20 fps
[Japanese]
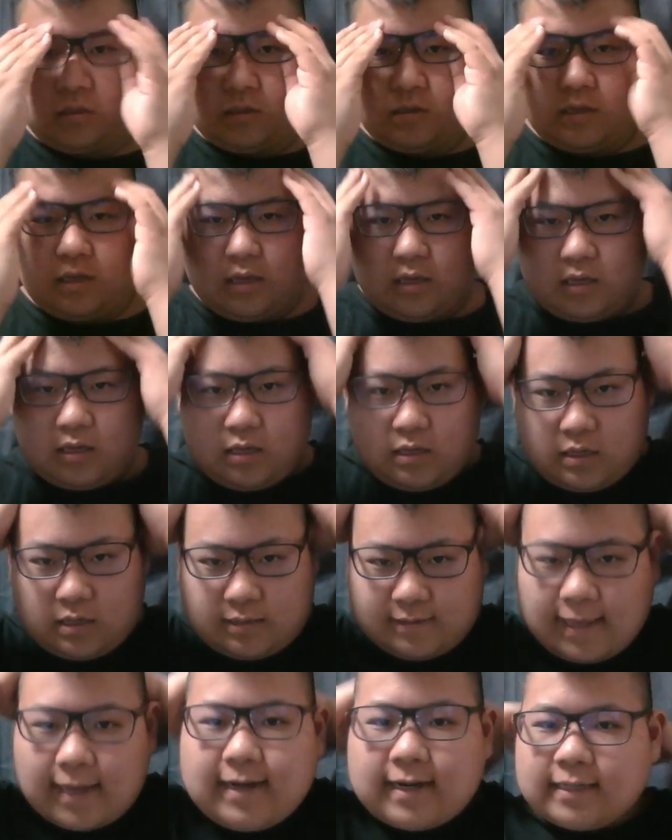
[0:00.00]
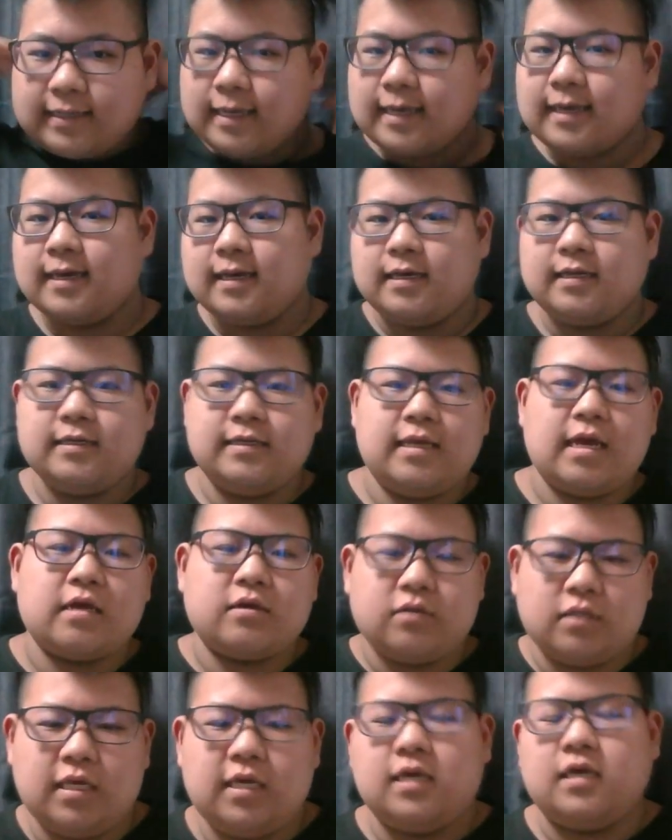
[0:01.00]
えー、誰かね、リアル
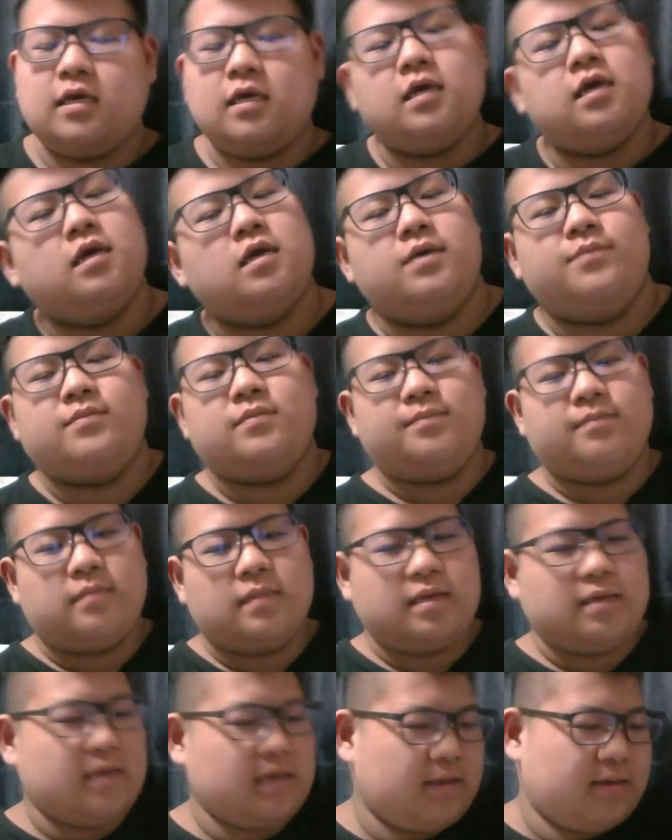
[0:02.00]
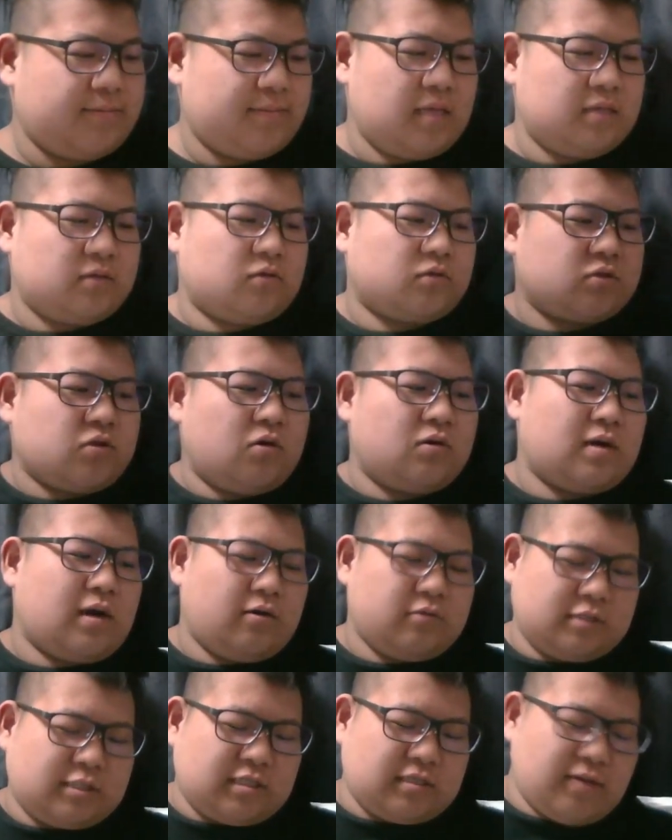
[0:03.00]
に、メントスコーラを
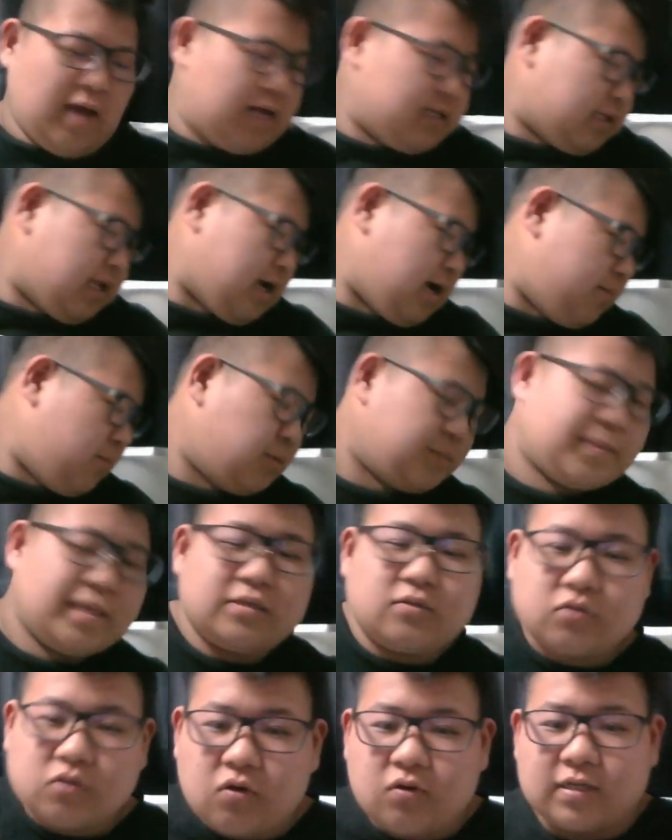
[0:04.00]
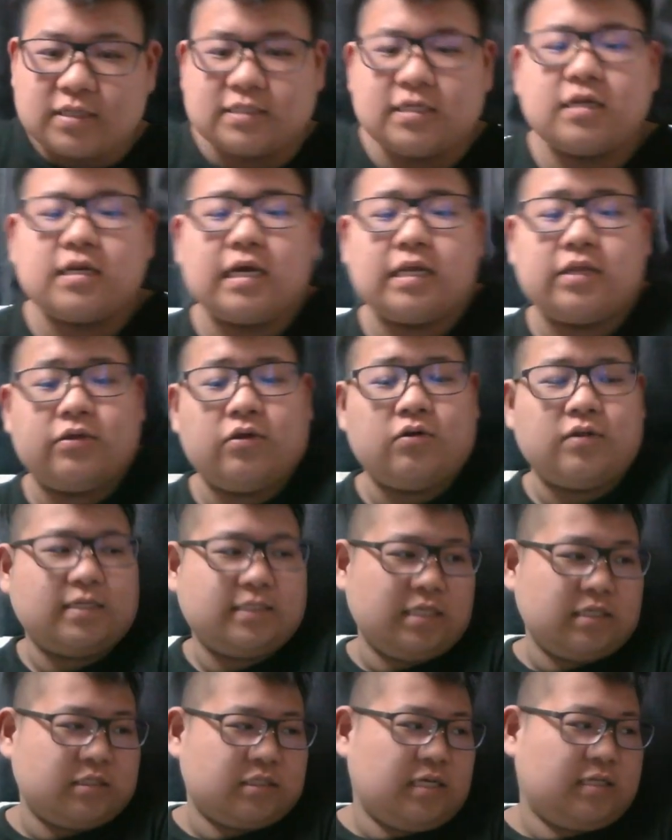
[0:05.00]
し、あたかもメントスコーラしてるかのような
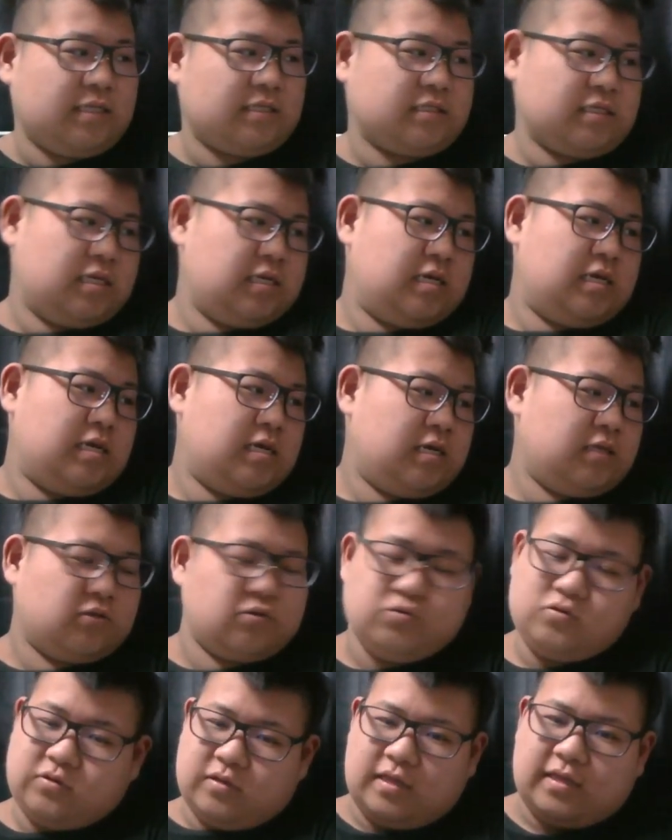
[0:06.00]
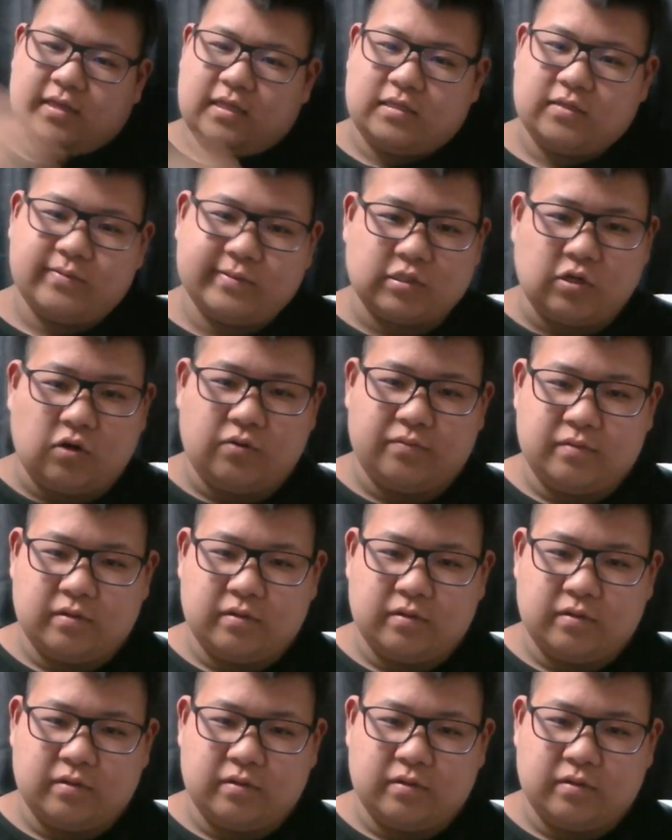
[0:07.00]
選手権です。ということで、やっていきましょう。